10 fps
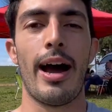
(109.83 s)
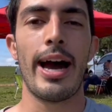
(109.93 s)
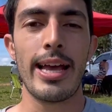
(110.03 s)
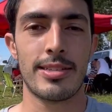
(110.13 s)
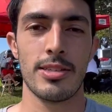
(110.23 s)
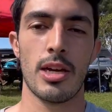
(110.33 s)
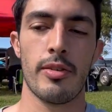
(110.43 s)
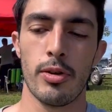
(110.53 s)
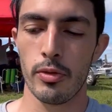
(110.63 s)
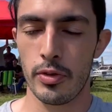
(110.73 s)
Aí você já
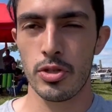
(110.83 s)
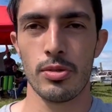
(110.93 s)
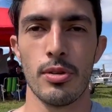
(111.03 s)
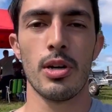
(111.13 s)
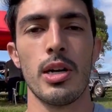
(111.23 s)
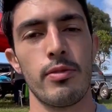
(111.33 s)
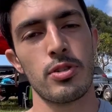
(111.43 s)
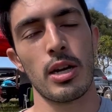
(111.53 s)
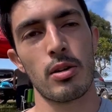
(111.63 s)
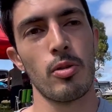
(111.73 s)
vê o vídeo novo,
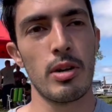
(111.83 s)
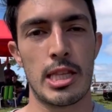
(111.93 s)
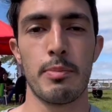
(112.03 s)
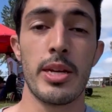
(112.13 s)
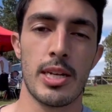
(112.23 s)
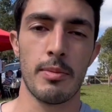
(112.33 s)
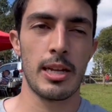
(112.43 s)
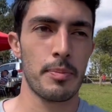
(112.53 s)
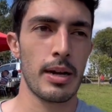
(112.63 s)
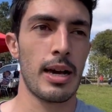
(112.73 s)
já curte também, já
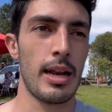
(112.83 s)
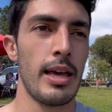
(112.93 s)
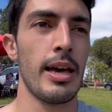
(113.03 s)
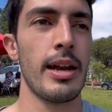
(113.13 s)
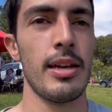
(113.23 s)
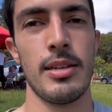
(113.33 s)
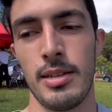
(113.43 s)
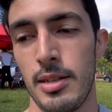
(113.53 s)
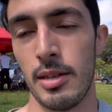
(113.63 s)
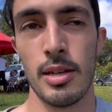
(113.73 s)
manda pra galera.
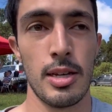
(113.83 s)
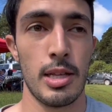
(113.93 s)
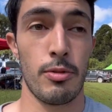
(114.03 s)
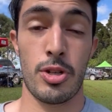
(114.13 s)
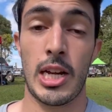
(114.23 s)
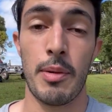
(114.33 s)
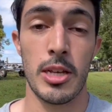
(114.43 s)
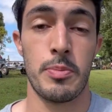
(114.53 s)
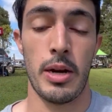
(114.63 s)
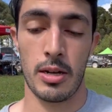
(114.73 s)
Vou chegar
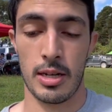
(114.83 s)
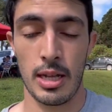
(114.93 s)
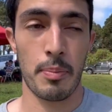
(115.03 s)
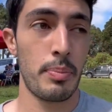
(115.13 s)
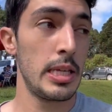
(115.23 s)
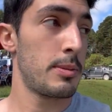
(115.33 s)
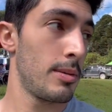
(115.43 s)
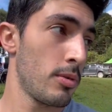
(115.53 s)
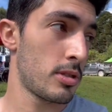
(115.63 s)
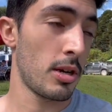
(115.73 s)
mais perto aqui da pista para
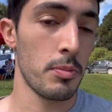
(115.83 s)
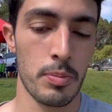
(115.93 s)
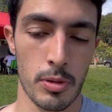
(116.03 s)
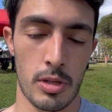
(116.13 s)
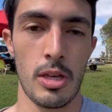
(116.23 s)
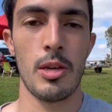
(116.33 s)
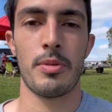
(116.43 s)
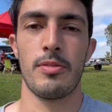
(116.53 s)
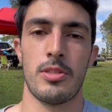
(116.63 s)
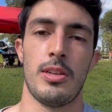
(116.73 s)
mostrar um pouquinho
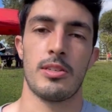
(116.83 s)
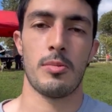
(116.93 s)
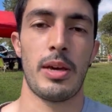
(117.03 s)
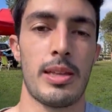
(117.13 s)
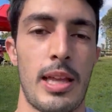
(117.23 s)
para vocês como é que